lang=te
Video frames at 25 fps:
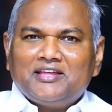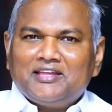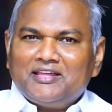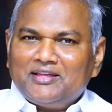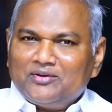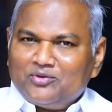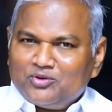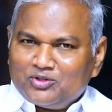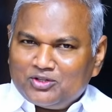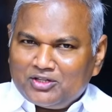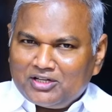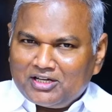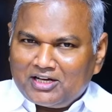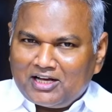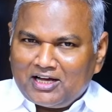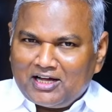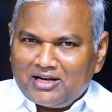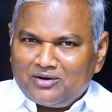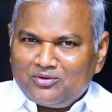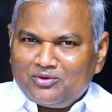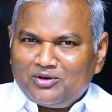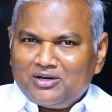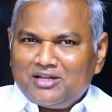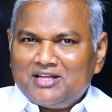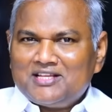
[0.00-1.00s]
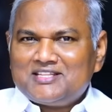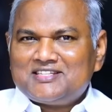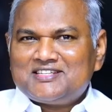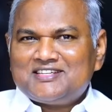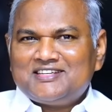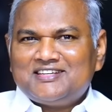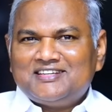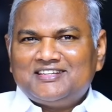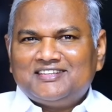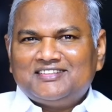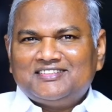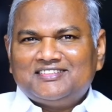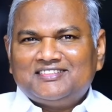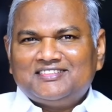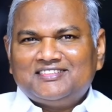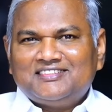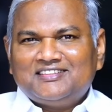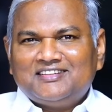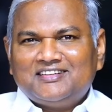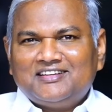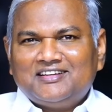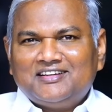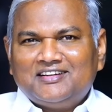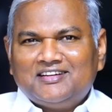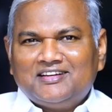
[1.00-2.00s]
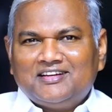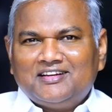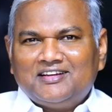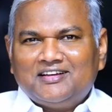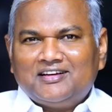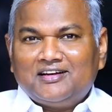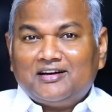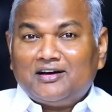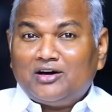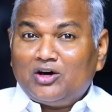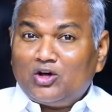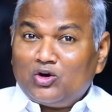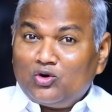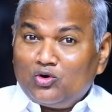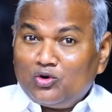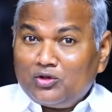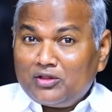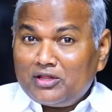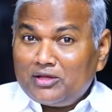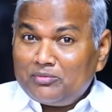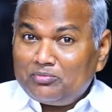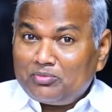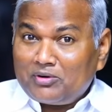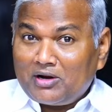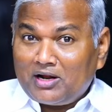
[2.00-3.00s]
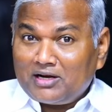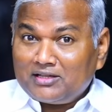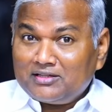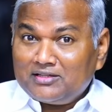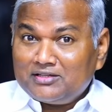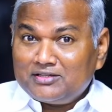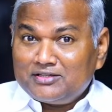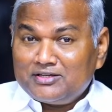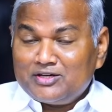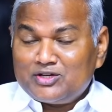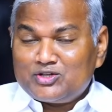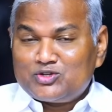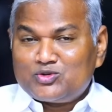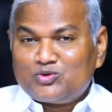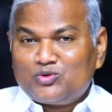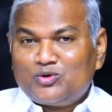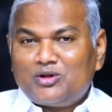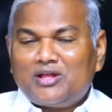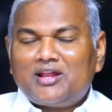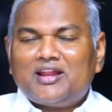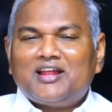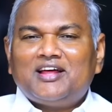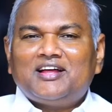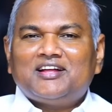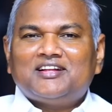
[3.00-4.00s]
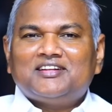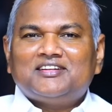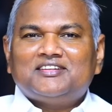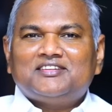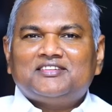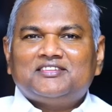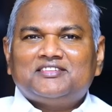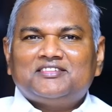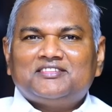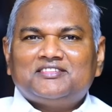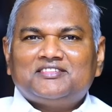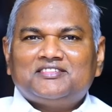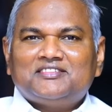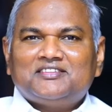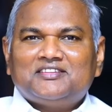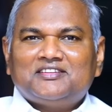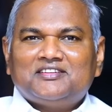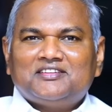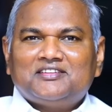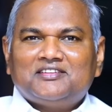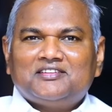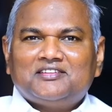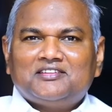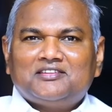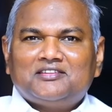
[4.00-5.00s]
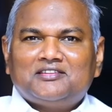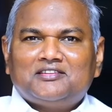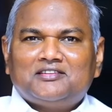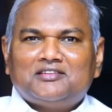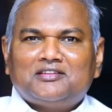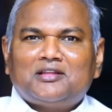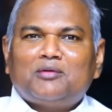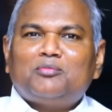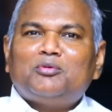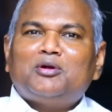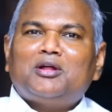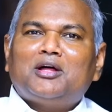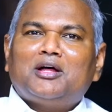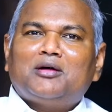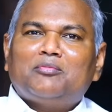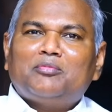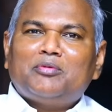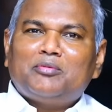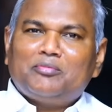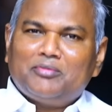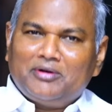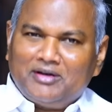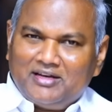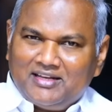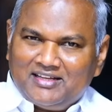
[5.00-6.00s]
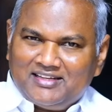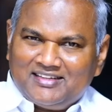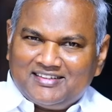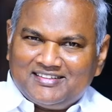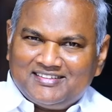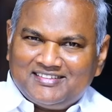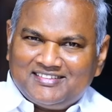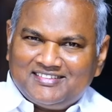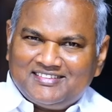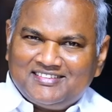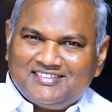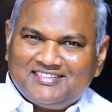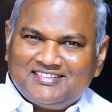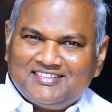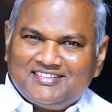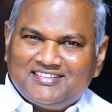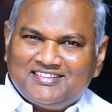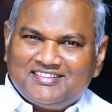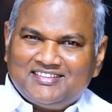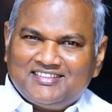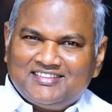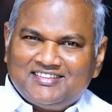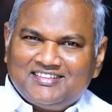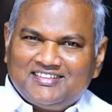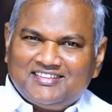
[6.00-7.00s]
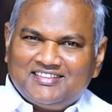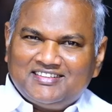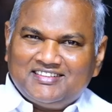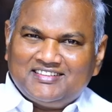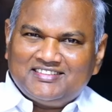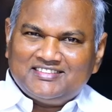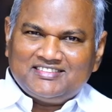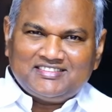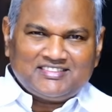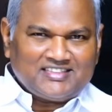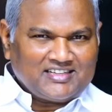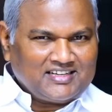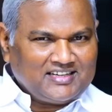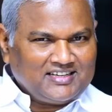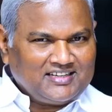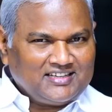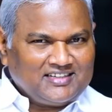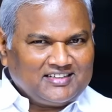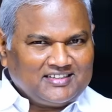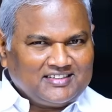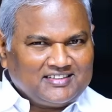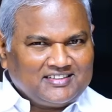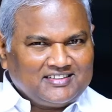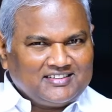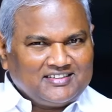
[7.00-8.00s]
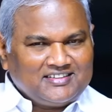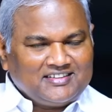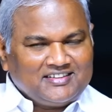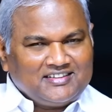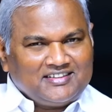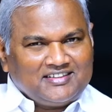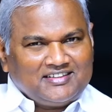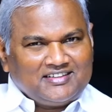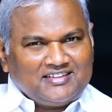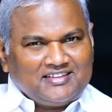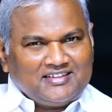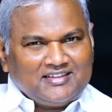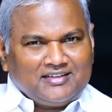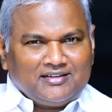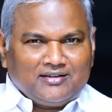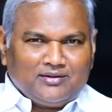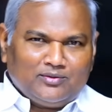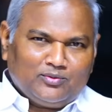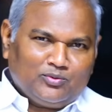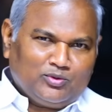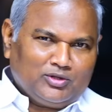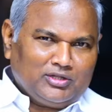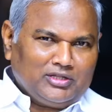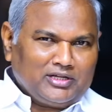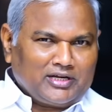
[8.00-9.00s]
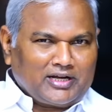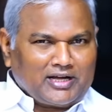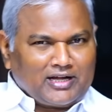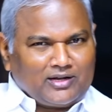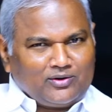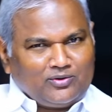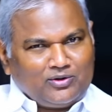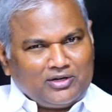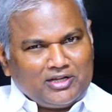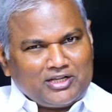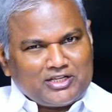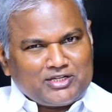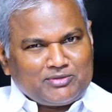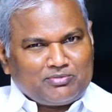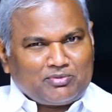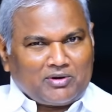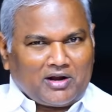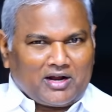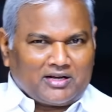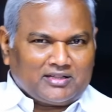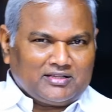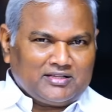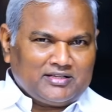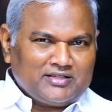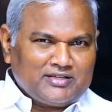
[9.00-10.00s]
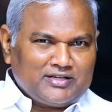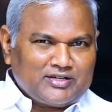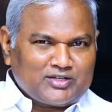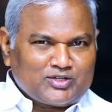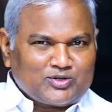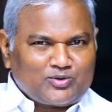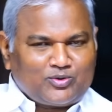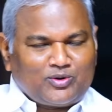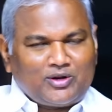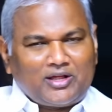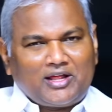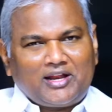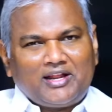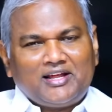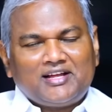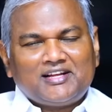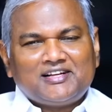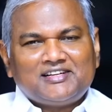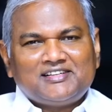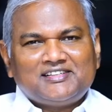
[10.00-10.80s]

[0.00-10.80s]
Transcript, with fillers: ఈ ఉదయకాలం లేచి అరుణోదయ ప్రార్థన చేసుకున్నారా తమిడా మిమ్మల్ని చెల్లి ఉదయకాలం లేచి ప్రార్థన చేసుకున్నారా